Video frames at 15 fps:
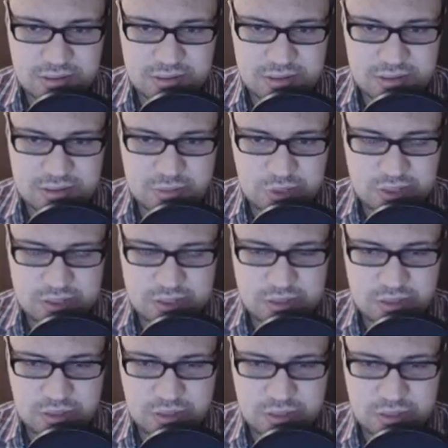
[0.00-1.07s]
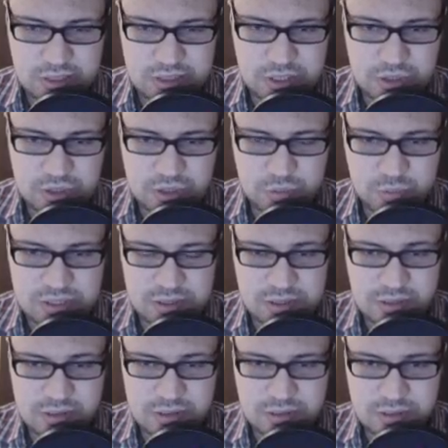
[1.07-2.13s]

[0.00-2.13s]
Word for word: Кстати, Макс, а ты, ты где чем занят?